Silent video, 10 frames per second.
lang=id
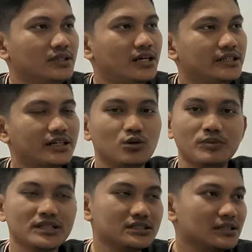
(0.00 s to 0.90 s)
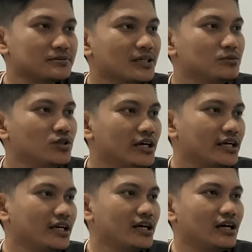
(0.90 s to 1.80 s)
Nah, jangan lupa di subscribe juga
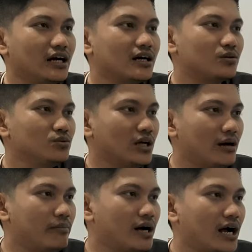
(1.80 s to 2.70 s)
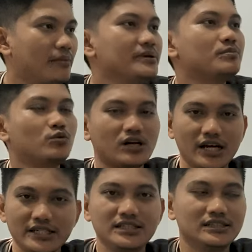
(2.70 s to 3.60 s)
geng ya akun Abang Amir
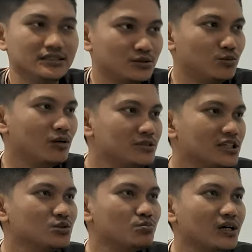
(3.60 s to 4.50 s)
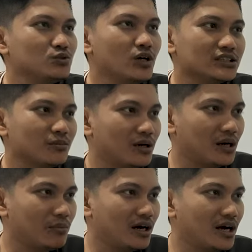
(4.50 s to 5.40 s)
Putra ini. Semoga bisa jumpa juga
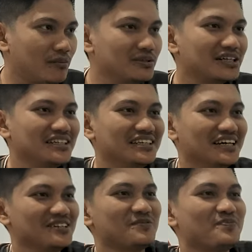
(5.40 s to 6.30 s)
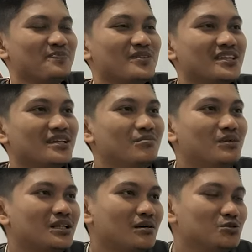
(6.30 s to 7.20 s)
sama Abang Amir ini ya.
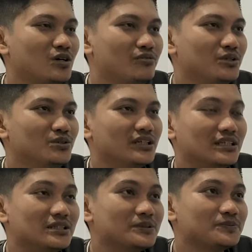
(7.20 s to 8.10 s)
Mantap juga videonya nih.